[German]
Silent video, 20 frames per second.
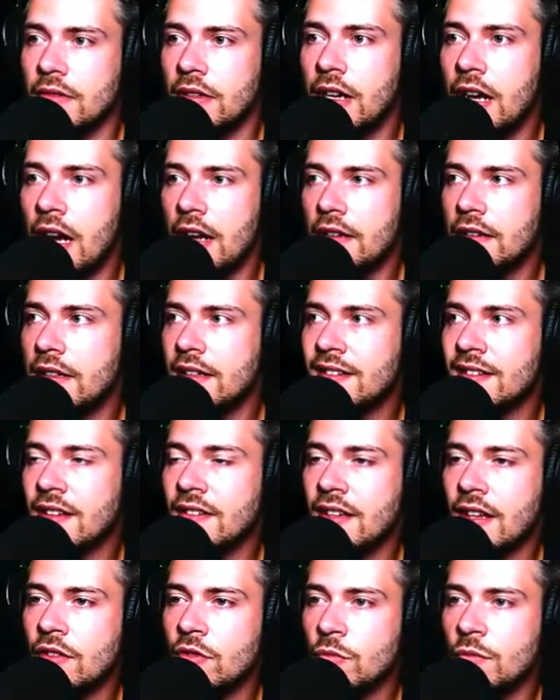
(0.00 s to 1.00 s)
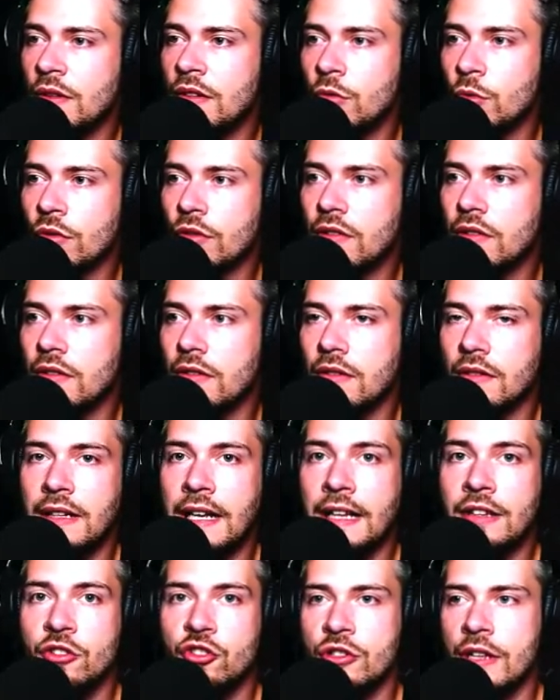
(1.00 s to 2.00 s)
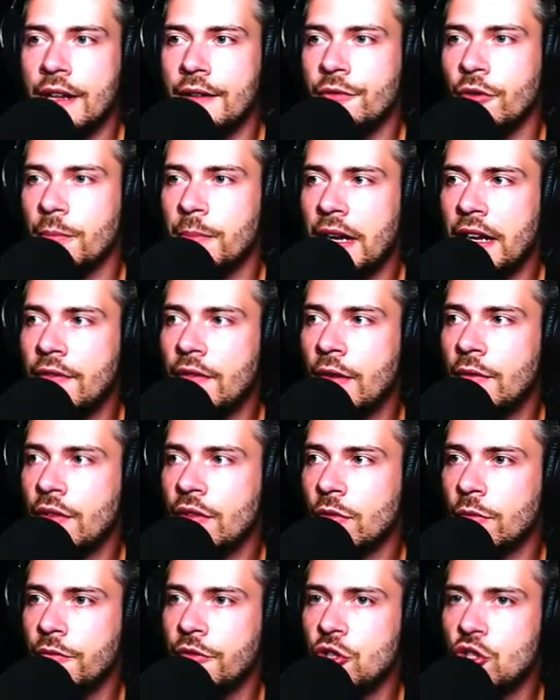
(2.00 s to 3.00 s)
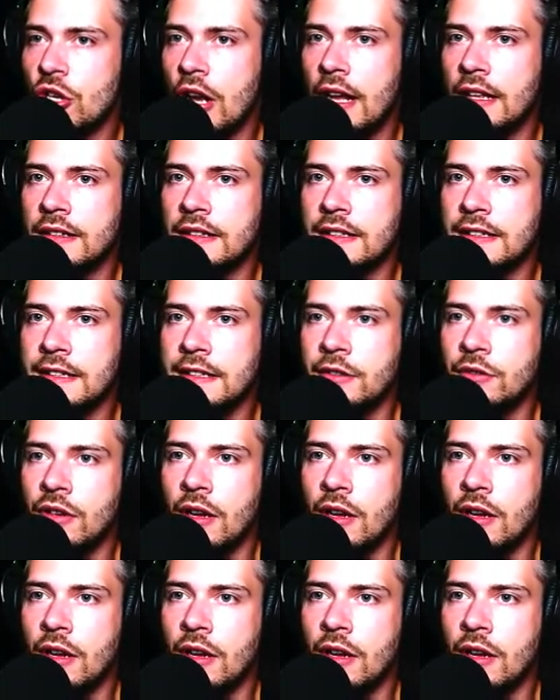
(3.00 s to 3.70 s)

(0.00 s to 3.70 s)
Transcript: ja, ist das ja sowieso ganz schnell vorbei, weil wir so viel Schaden kriegen.